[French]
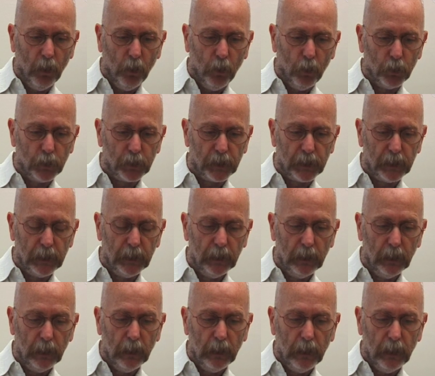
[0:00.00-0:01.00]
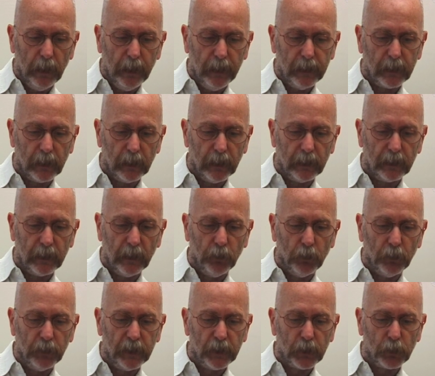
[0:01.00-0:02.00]
Aussi, essayait-il de
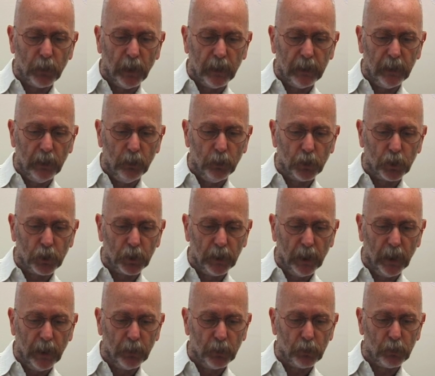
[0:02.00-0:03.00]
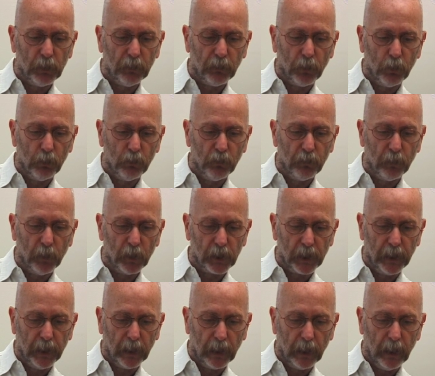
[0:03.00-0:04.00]
dissuader le chien de suivre le mouvement
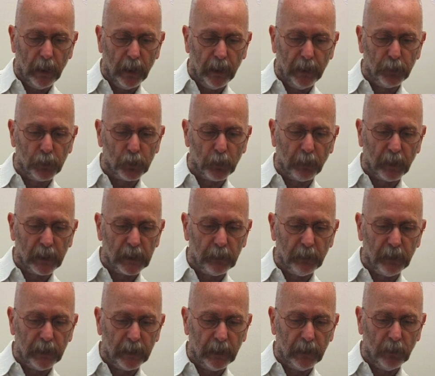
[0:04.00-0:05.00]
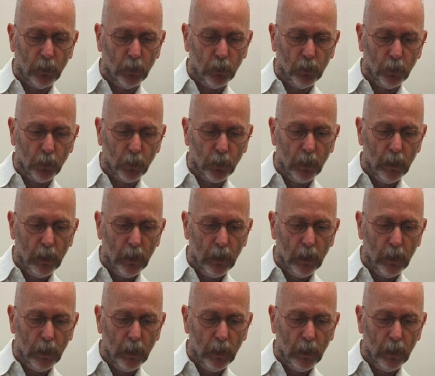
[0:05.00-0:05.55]
général et de se précipiter dans l'eau.